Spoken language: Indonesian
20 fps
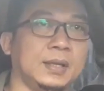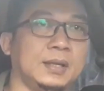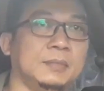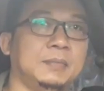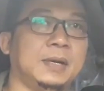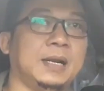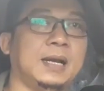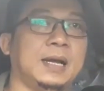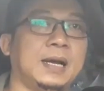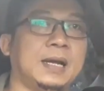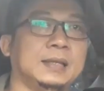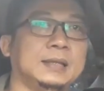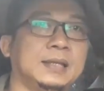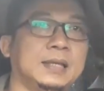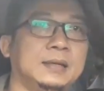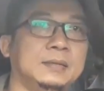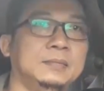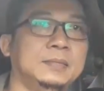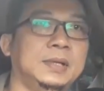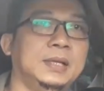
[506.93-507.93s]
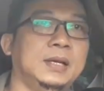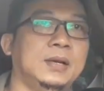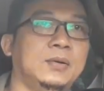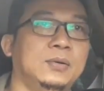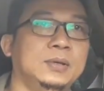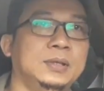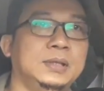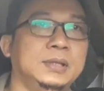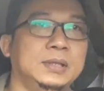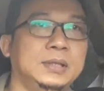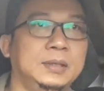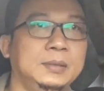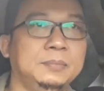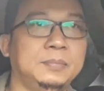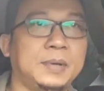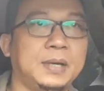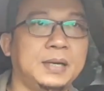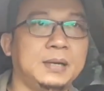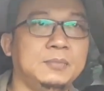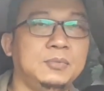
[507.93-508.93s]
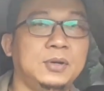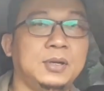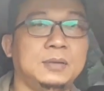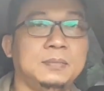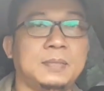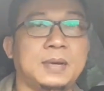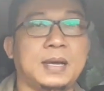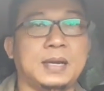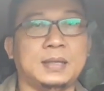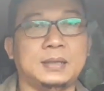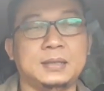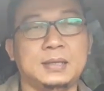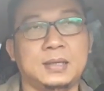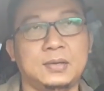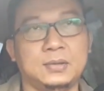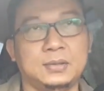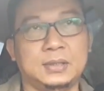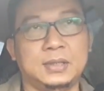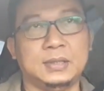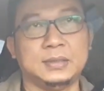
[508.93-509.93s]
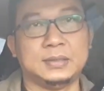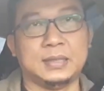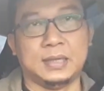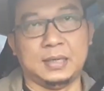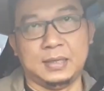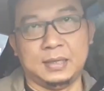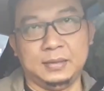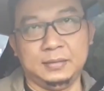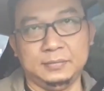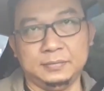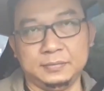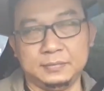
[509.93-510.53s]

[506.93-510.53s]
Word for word: keberangkatan beliau ini pada bulan Maret kalau tidak salah